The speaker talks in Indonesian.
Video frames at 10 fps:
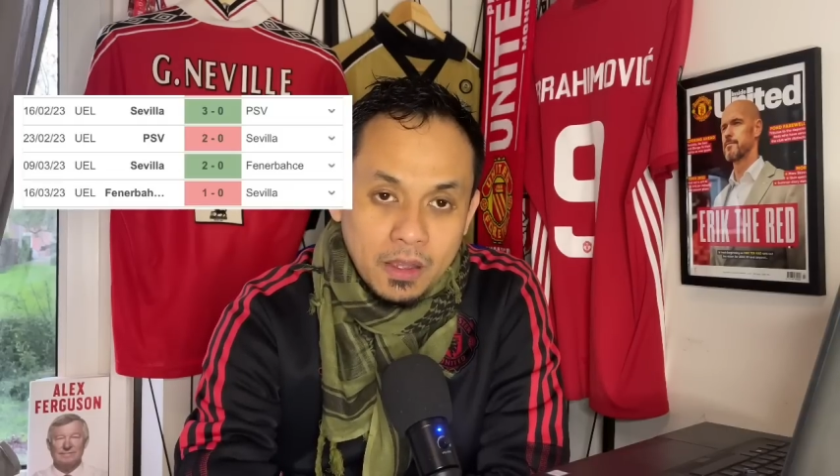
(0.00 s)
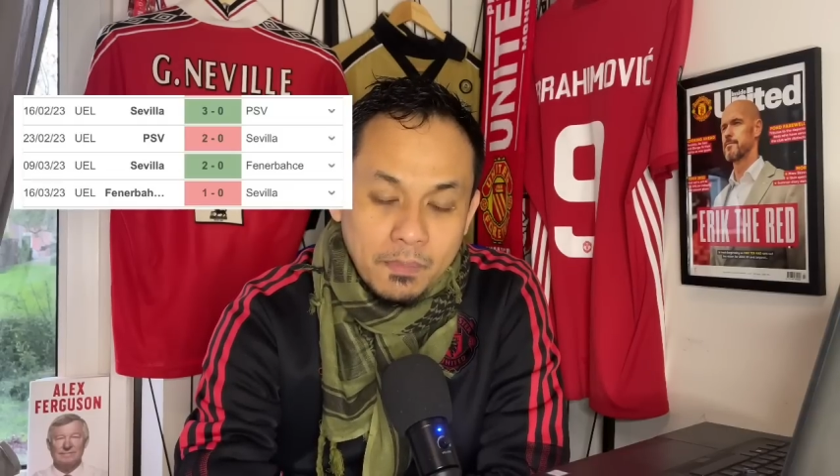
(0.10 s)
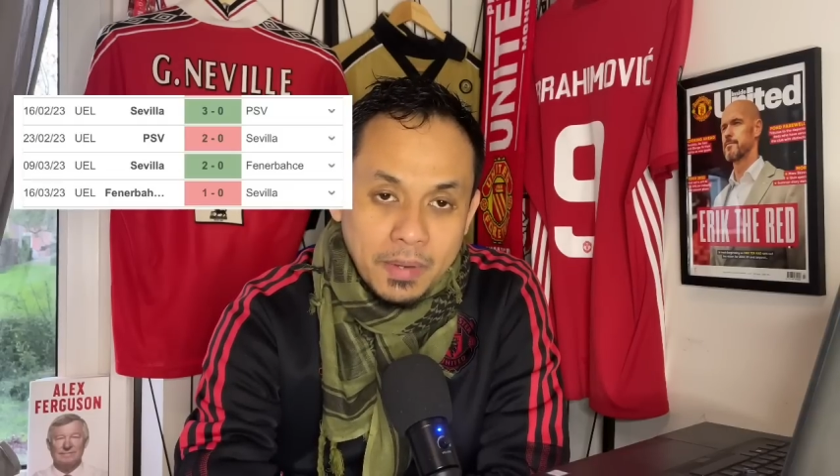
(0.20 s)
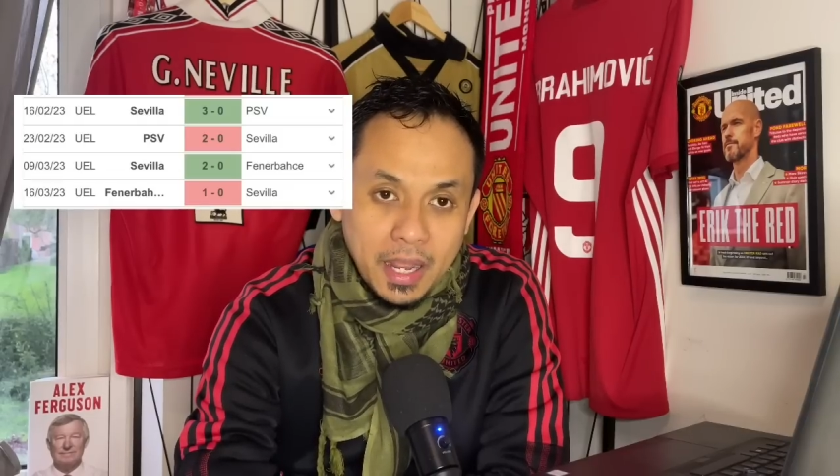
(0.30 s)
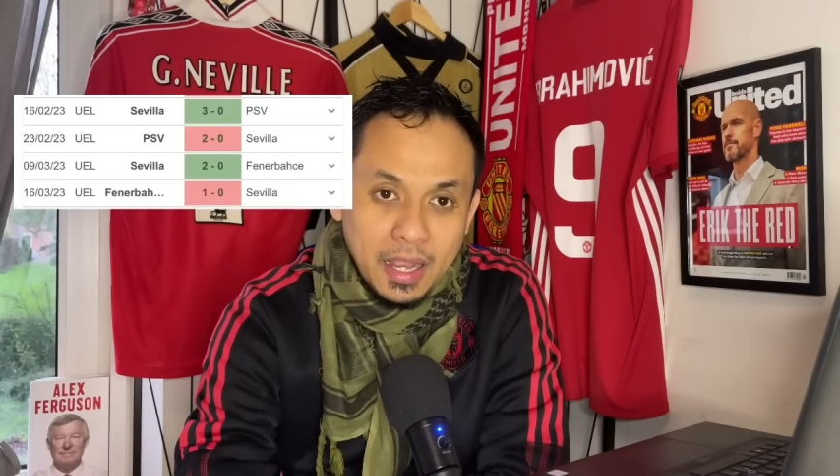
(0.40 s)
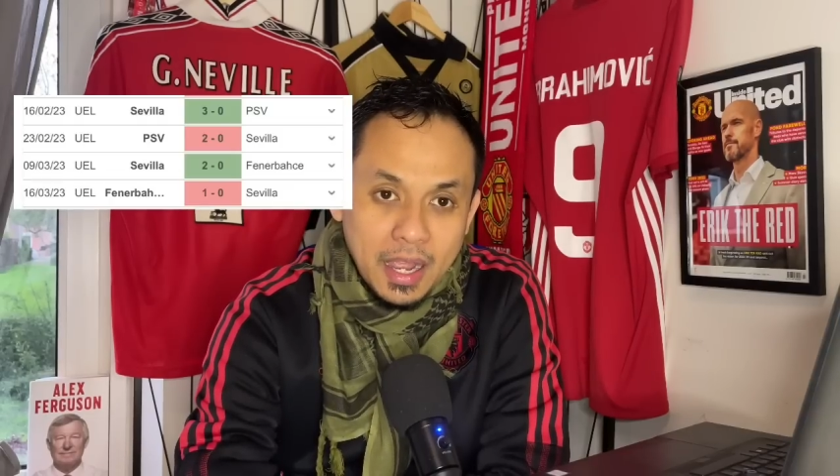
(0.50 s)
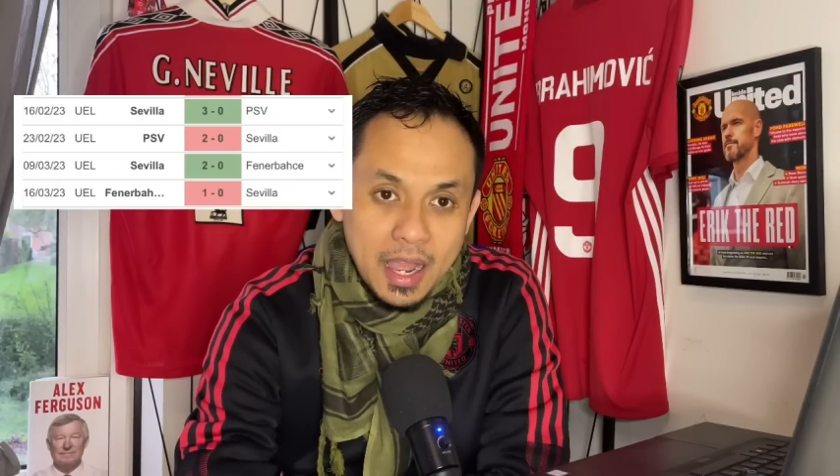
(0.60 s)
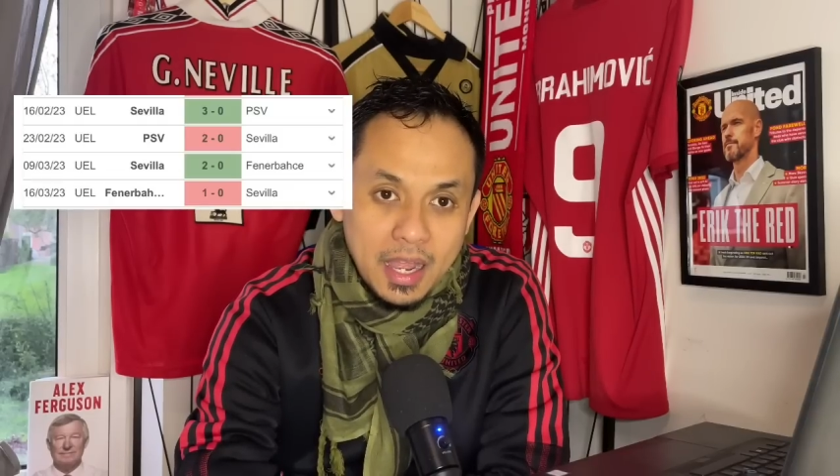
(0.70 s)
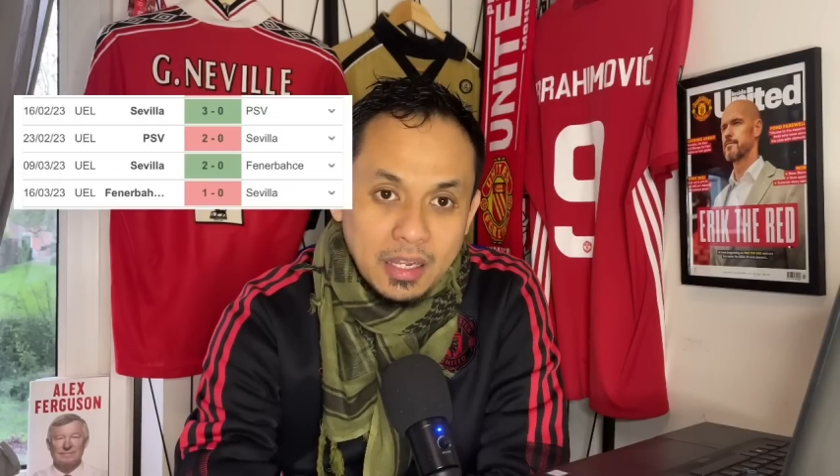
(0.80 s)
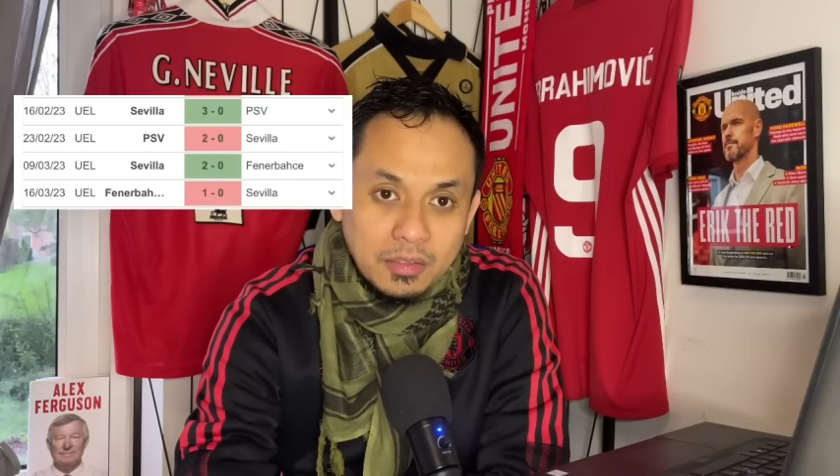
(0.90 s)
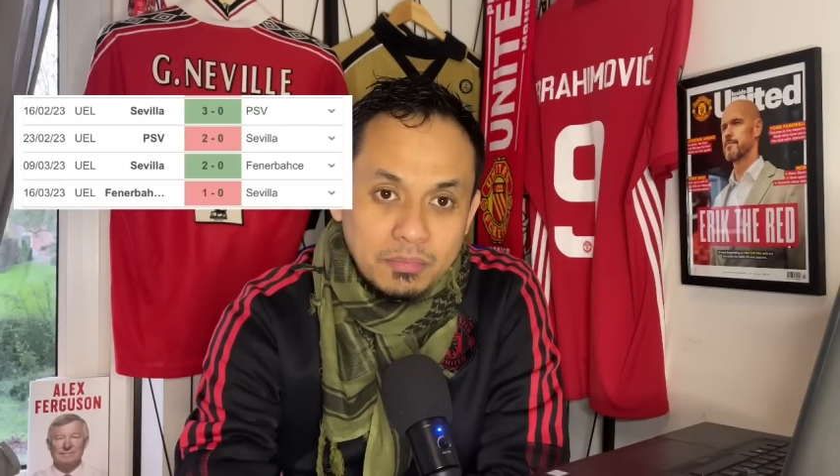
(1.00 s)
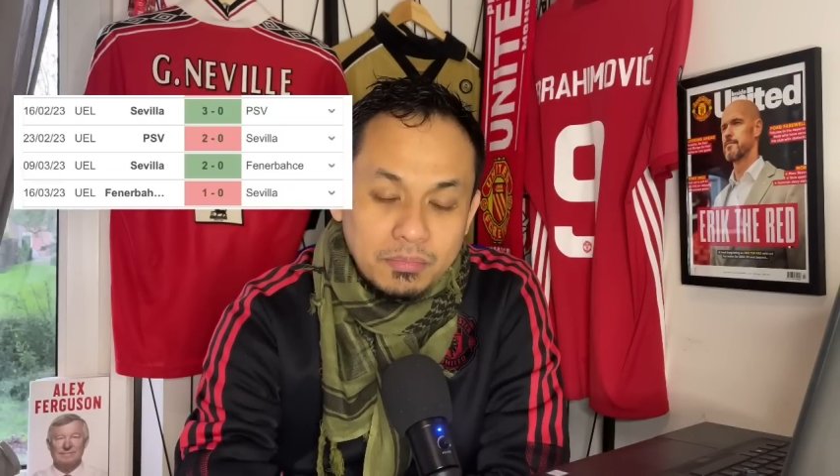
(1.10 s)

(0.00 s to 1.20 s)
mereka